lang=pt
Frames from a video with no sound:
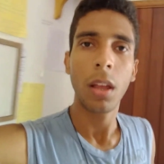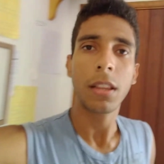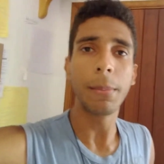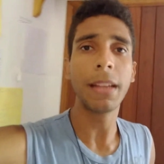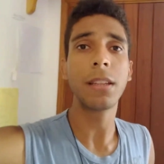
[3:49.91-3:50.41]

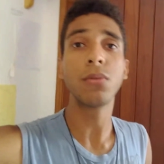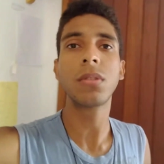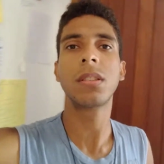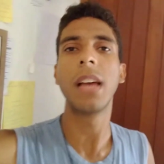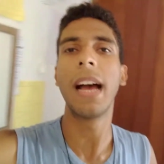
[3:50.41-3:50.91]
Também tem
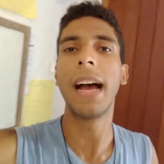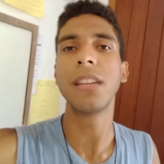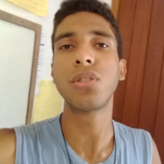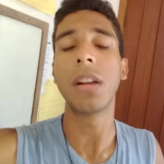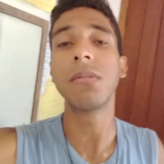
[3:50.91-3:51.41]
a
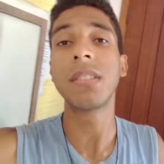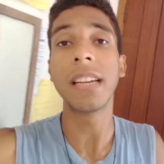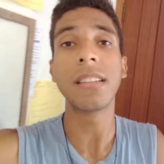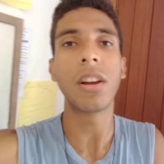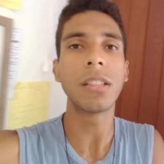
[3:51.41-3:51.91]
história dos
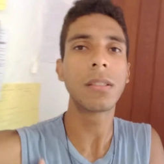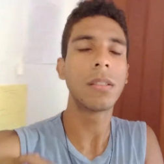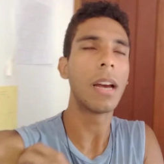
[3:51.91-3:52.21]
três heróis,